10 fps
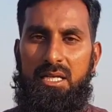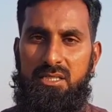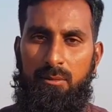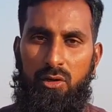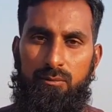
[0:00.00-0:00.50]

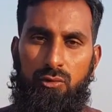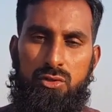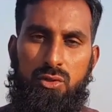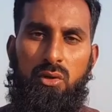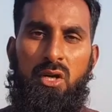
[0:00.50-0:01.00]
असलम
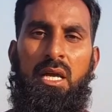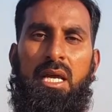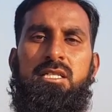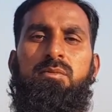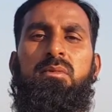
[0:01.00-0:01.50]
दोस्तों
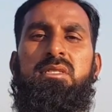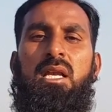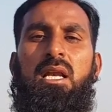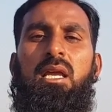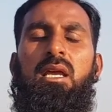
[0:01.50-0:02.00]
इट्स मी
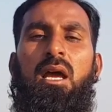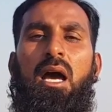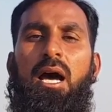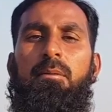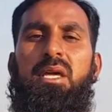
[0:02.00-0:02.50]
मज़र अली
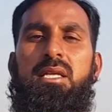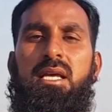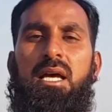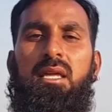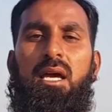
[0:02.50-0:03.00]
आप मेरे
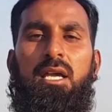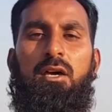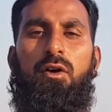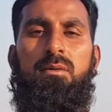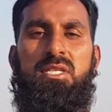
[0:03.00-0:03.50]
साथ हैं आई
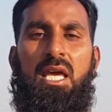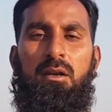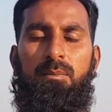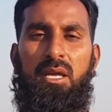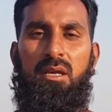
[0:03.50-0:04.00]
आर फार्म
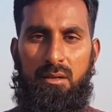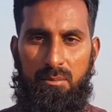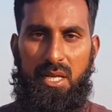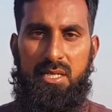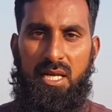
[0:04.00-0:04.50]
चैनल पर
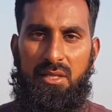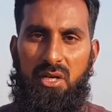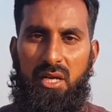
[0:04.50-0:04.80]
मेरे साथ